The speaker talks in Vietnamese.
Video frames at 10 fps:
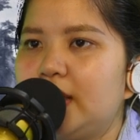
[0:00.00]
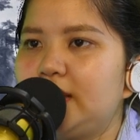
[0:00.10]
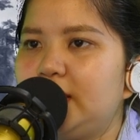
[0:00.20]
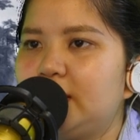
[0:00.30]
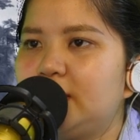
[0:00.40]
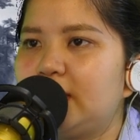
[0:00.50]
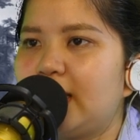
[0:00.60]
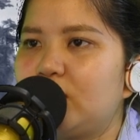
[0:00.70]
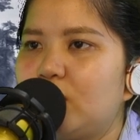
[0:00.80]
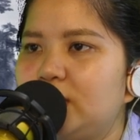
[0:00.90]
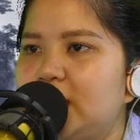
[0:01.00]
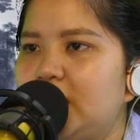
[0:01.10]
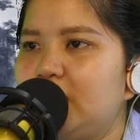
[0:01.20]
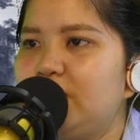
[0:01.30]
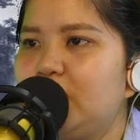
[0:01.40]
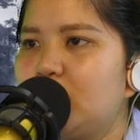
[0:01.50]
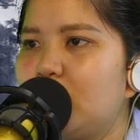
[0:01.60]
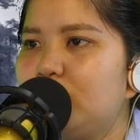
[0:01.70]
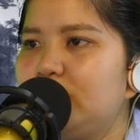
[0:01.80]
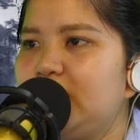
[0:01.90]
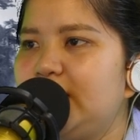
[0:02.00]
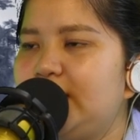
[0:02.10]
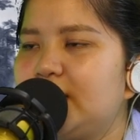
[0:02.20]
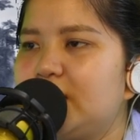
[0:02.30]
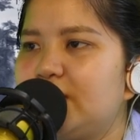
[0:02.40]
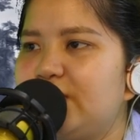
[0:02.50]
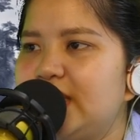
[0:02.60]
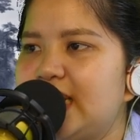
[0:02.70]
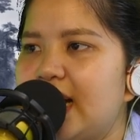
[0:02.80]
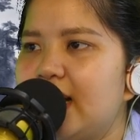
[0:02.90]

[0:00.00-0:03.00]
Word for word: Nhưng hứa thanh ngồi trên đỉnh vương cung Nhìn chân trời phía xa